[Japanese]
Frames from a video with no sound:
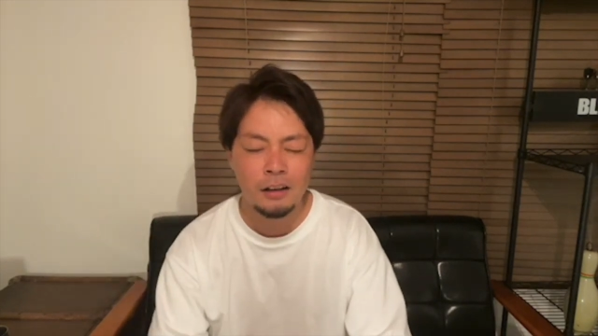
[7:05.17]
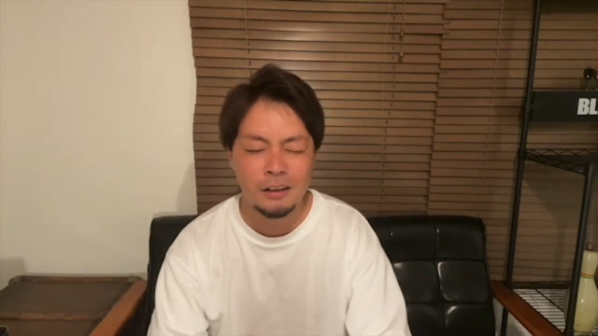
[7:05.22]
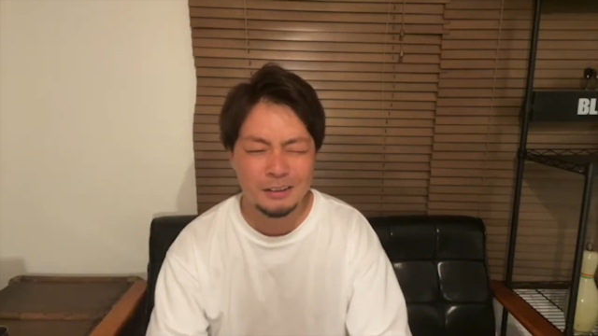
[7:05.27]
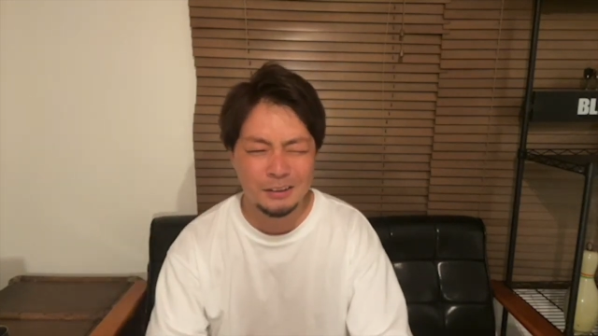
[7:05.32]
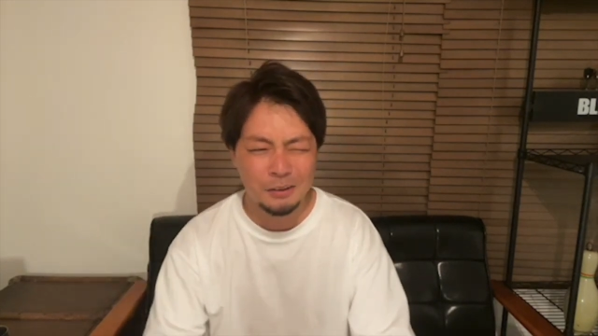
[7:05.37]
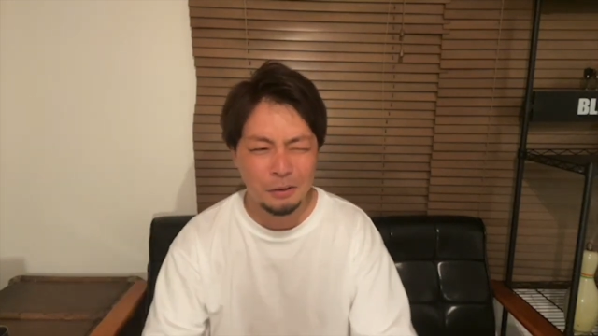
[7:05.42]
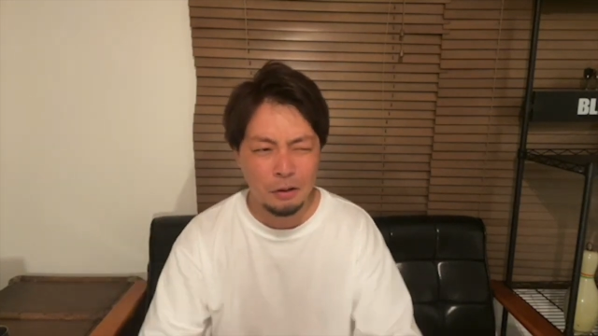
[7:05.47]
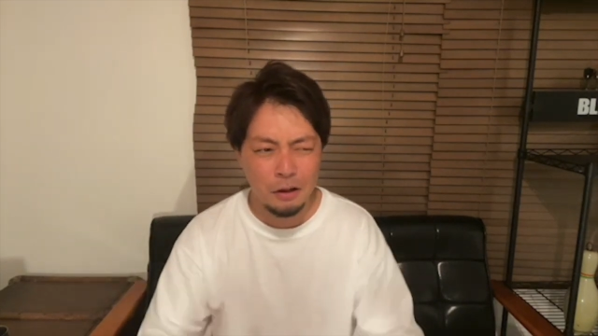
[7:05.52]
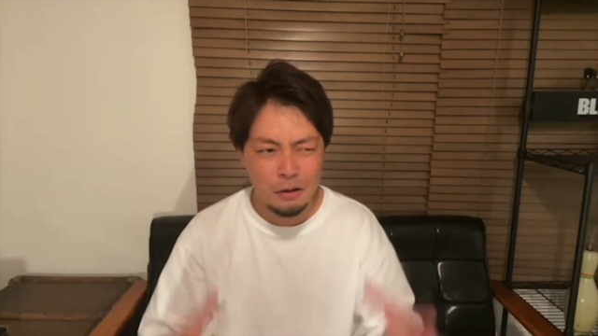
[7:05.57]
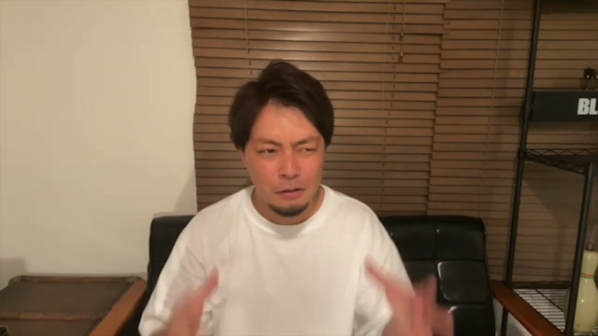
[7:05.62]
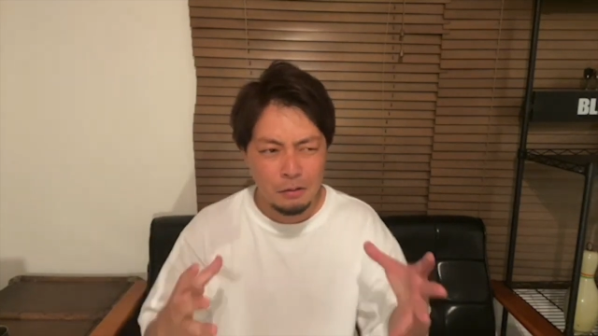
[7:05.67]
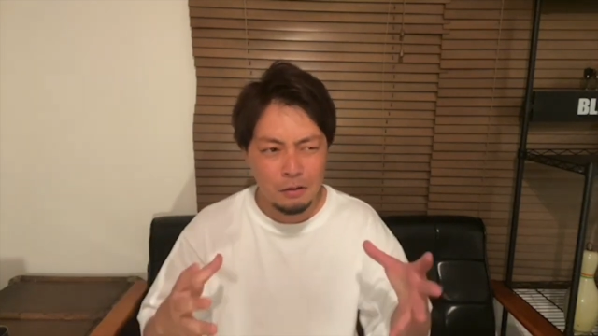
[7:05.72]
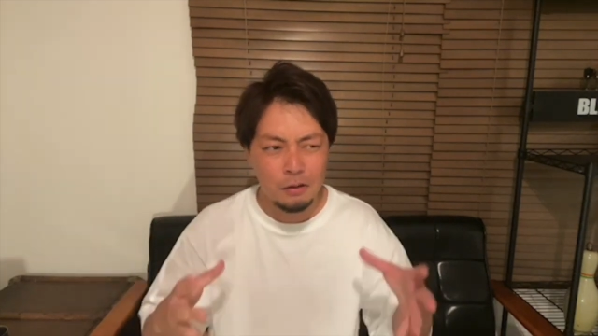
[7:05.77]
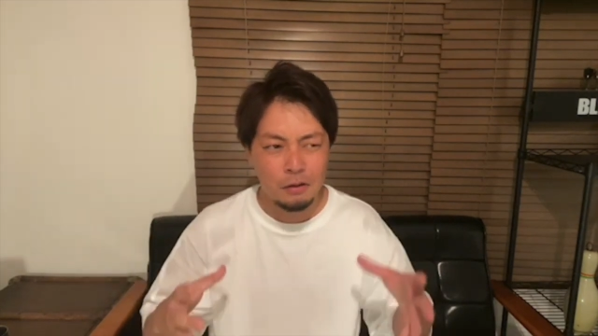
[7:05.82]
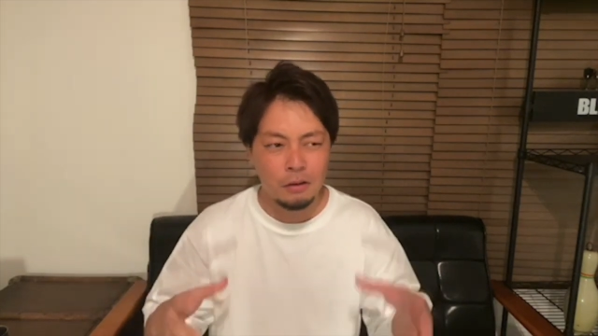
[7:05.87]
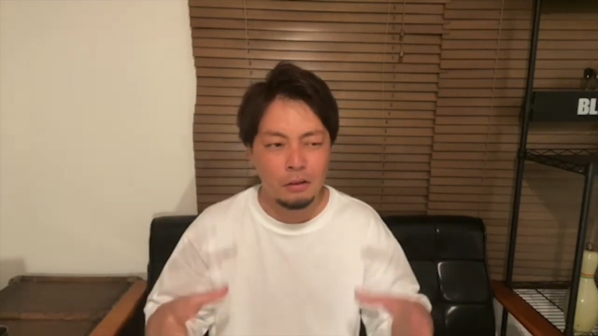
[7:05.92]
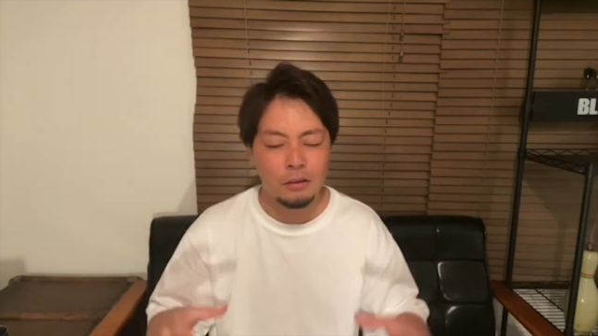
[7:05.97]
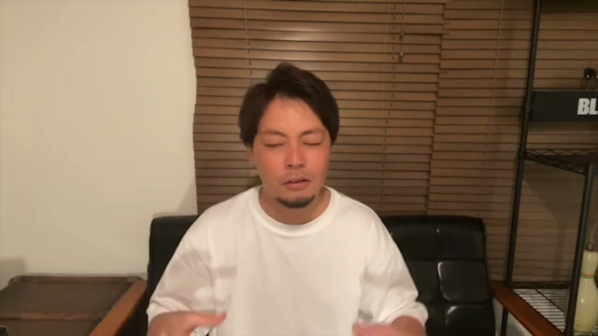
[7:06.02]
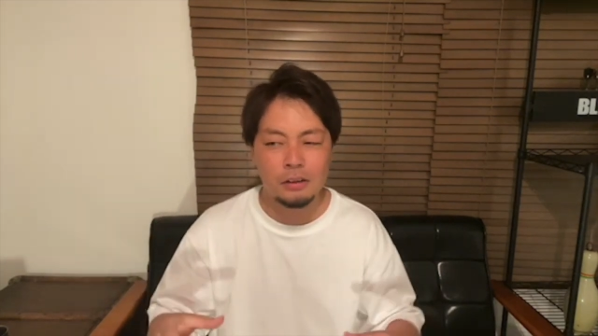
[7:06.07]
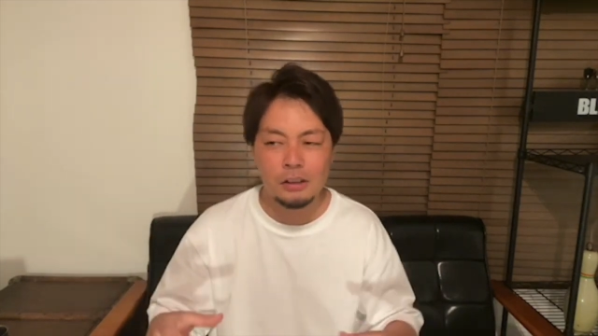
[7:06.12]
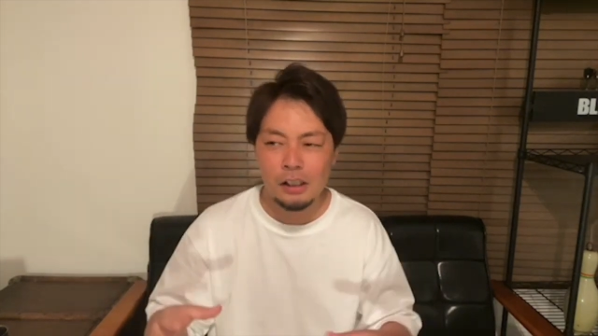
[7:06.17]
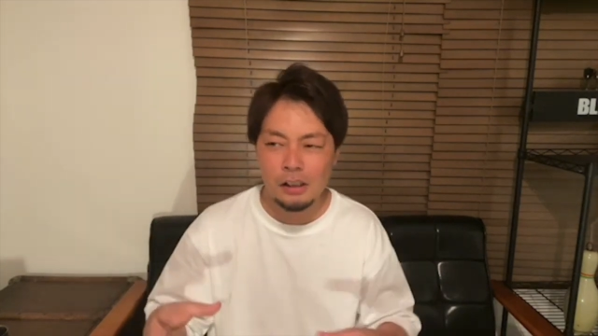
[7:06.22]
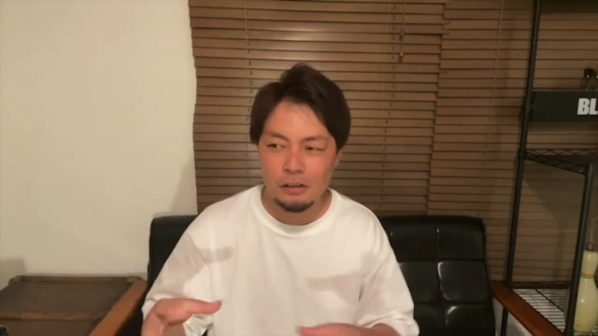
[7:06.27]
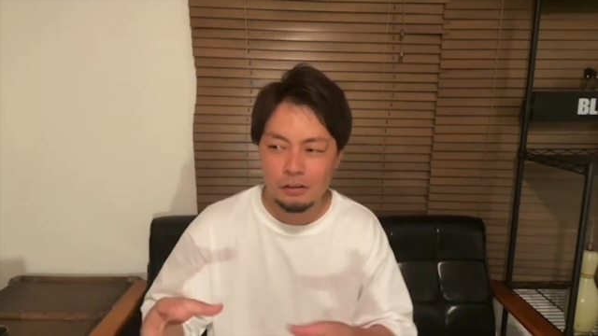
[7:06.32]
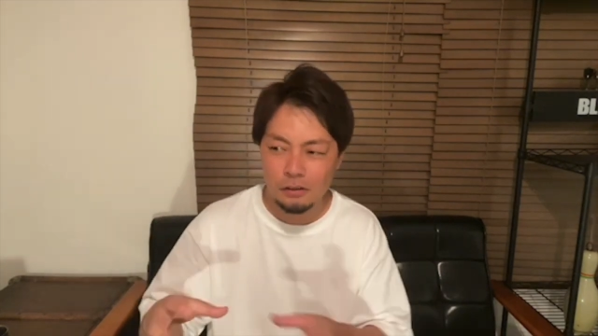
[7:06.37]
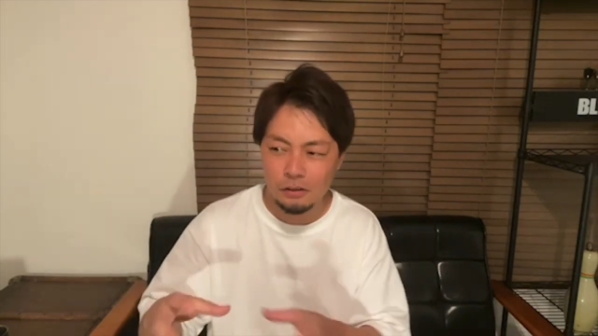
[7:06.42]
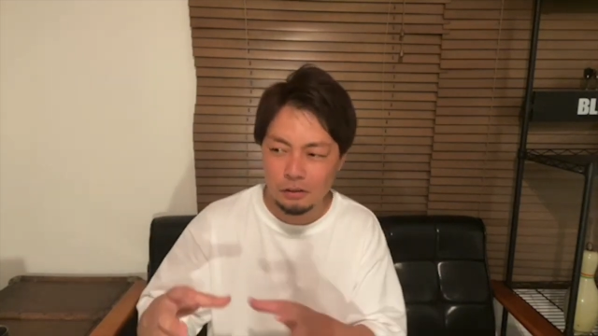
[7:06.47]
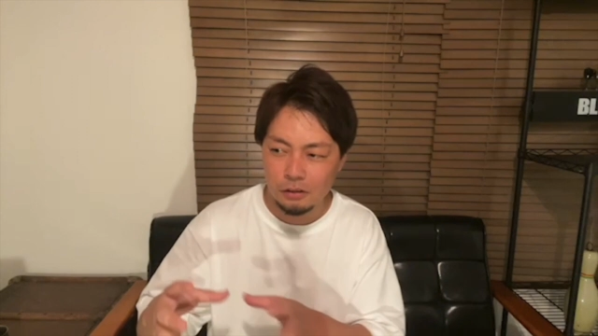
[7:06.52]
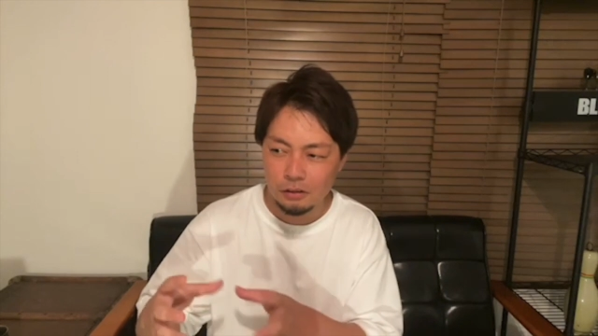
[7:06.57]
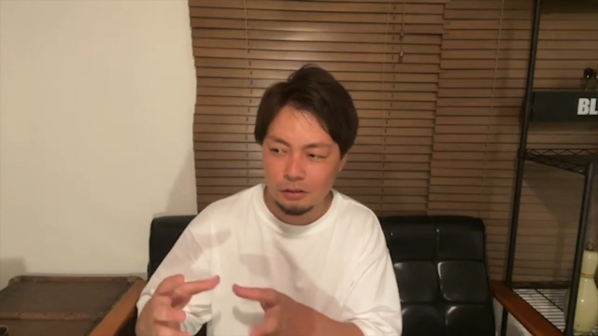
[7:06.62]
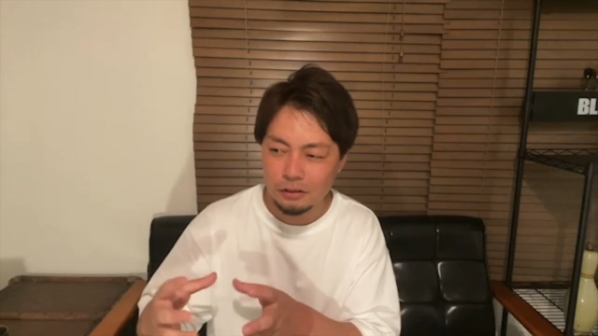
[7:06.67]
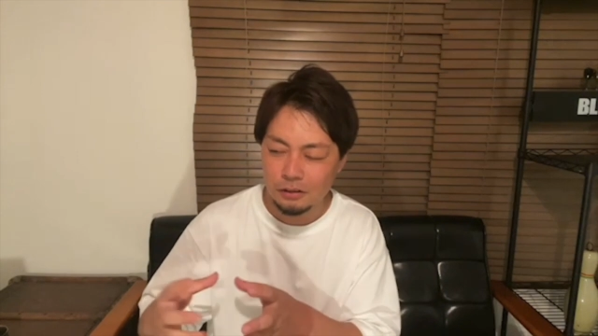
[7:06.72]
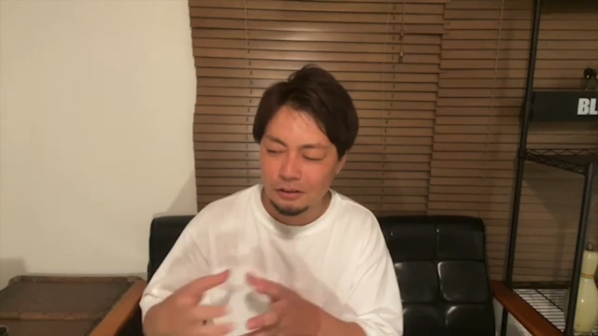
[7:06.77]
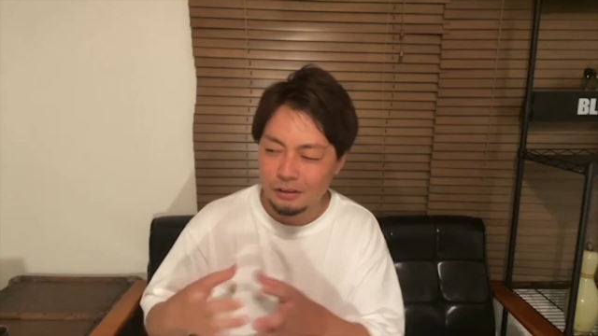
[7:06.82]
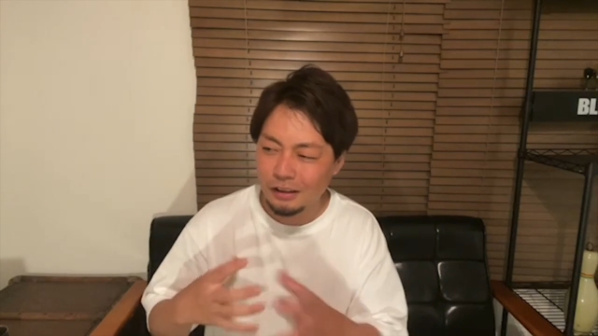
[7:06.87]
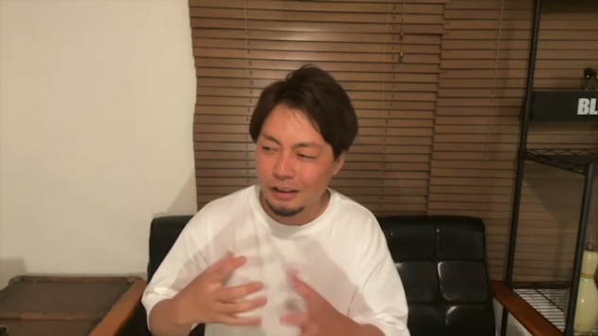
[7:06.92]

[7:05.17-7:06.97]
それをちゃんと、